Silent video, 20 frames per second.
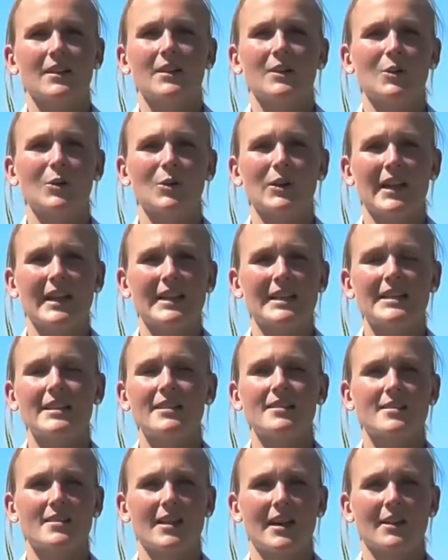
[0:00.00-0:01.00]

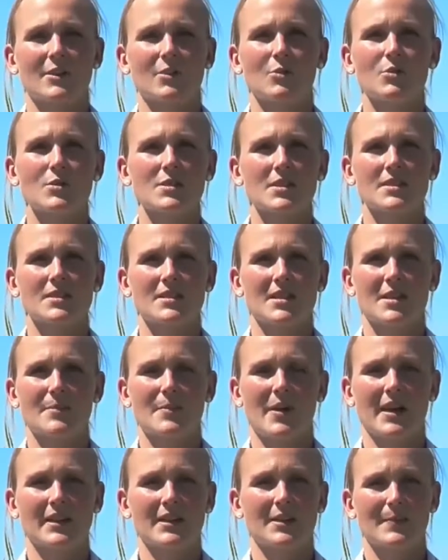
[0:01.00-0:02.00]
Kolonie ist ein großes
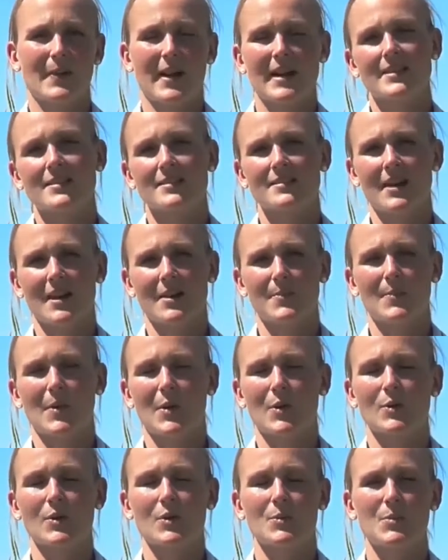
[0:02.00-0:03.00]
Thema in den meisten
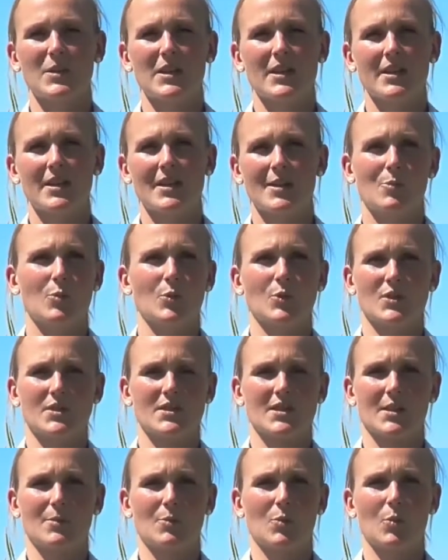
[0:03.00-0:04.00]
Anbaugebieten der
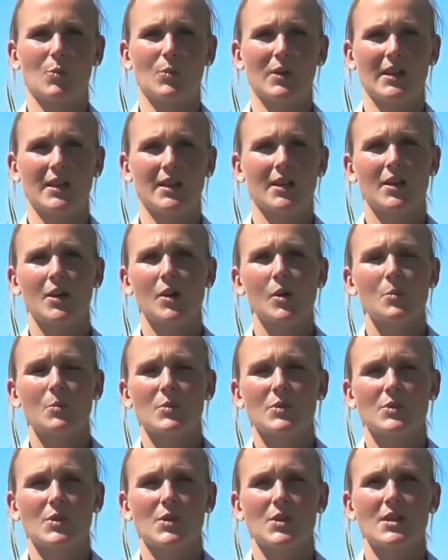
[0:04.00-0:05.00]
Bundesrepublik,
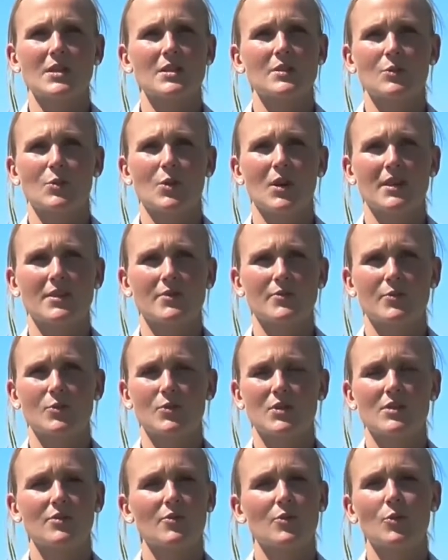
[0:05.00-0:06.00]
besonders dort,
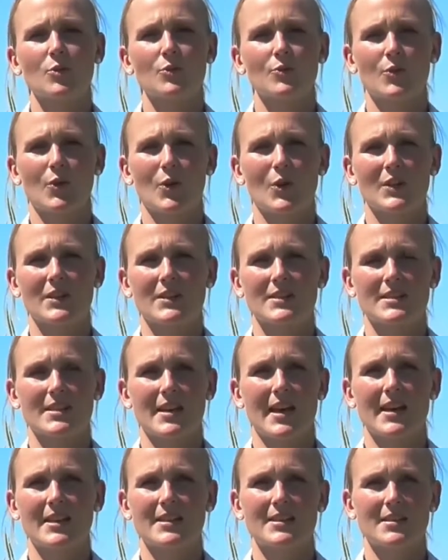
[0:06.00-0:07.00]
wo die Fruchtfolgen
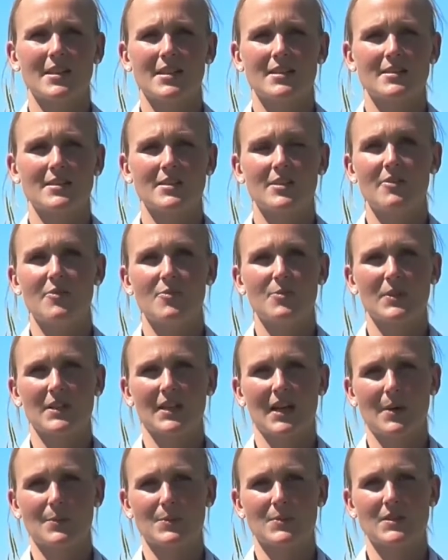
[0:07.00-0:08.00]
sehr intensiv
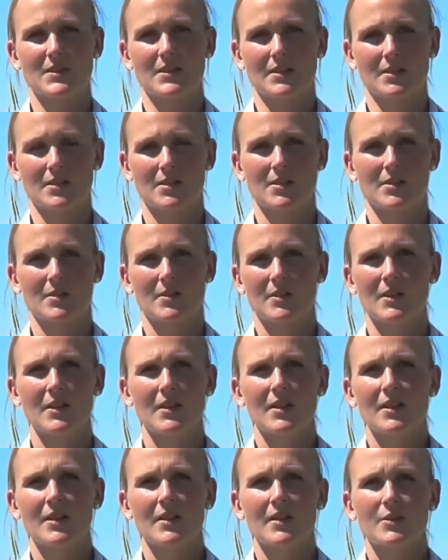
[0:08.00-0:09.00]
mit Raps sind.
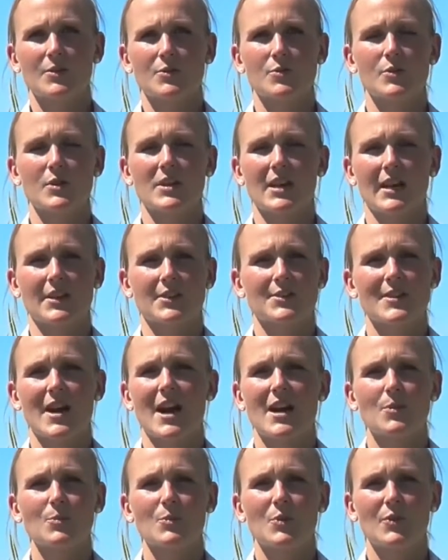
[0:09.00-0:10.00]
Durch einen
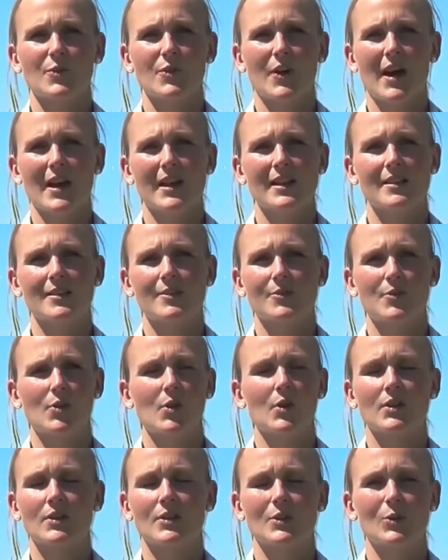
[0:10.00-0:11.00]
starken Befall
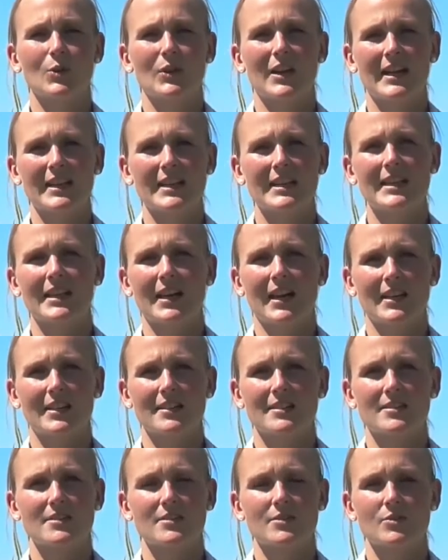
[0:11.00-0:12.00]
von Kolanie
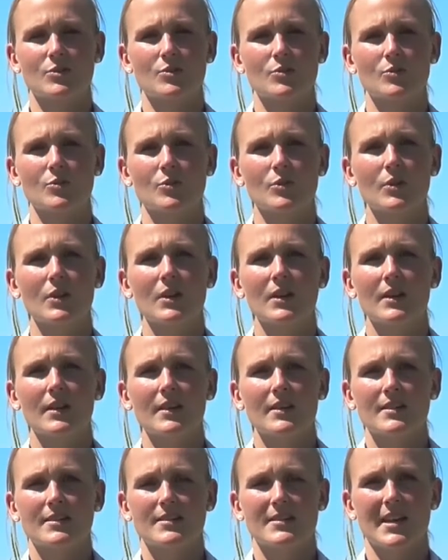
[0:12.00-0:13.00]
kann es zu
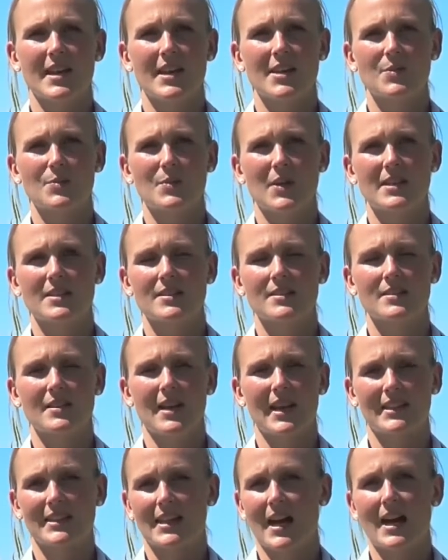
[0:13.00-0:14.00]
sehr
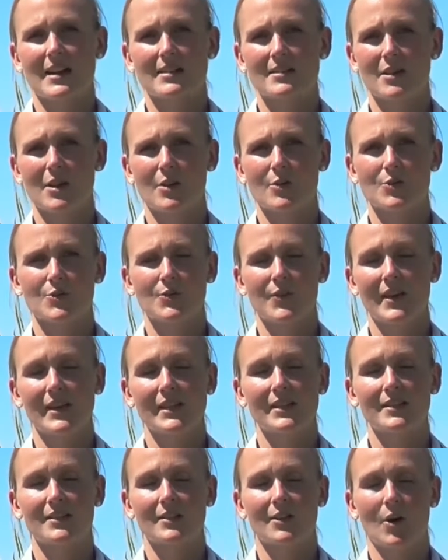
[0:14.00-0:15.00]
immensen
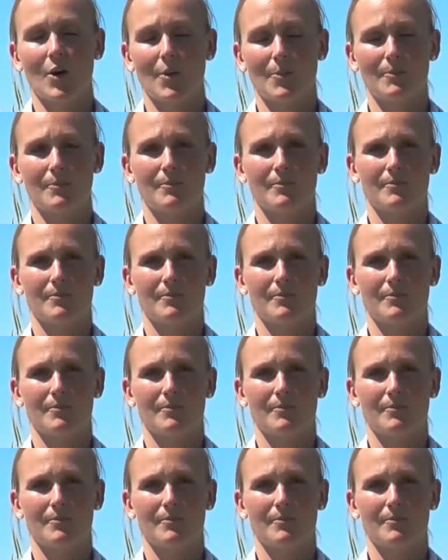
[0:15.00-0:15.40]
Ertragsausfällen kommen.